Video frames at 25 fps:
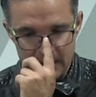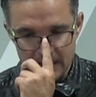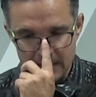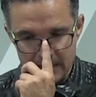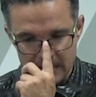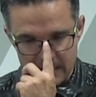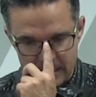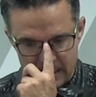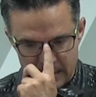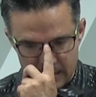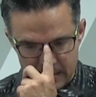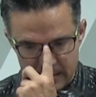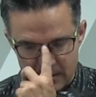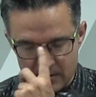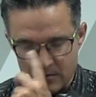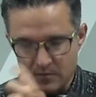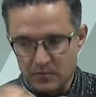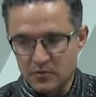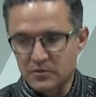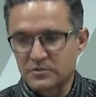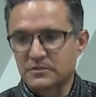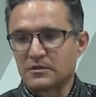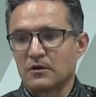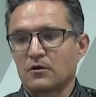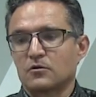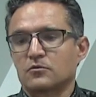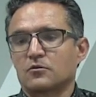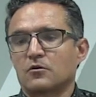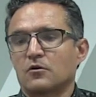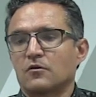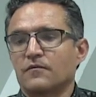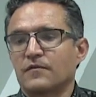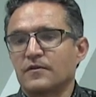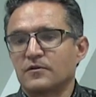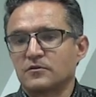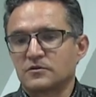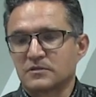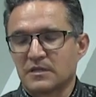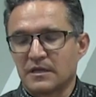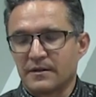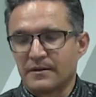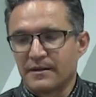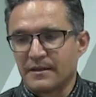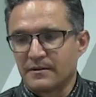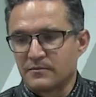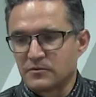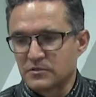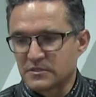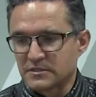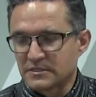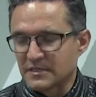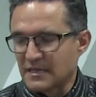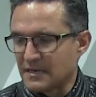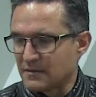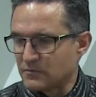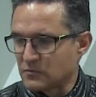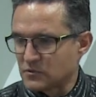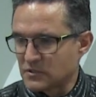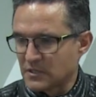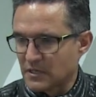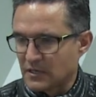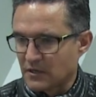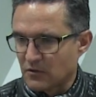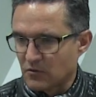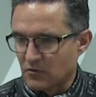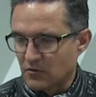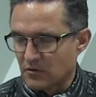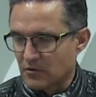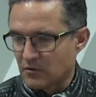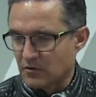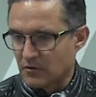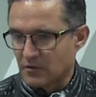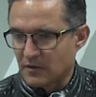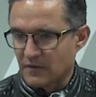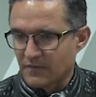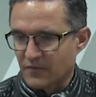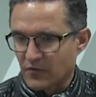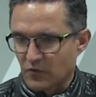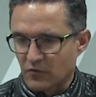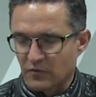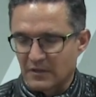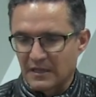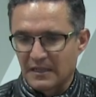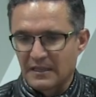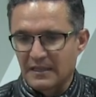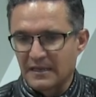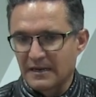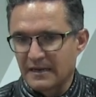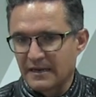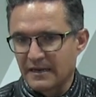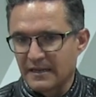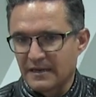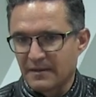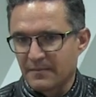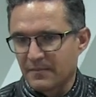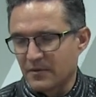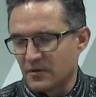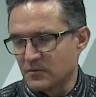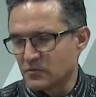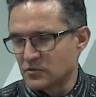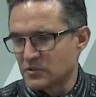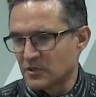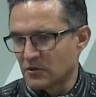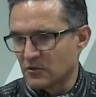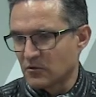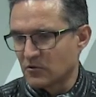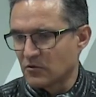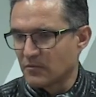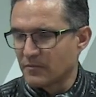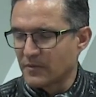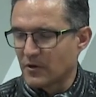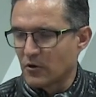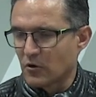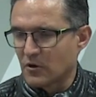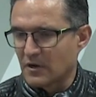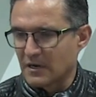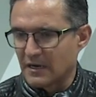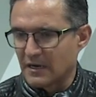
y no hemos estado todos los fines que deberíamos estar. Hemos llegado a frontal del área, pero hemos llegado con menos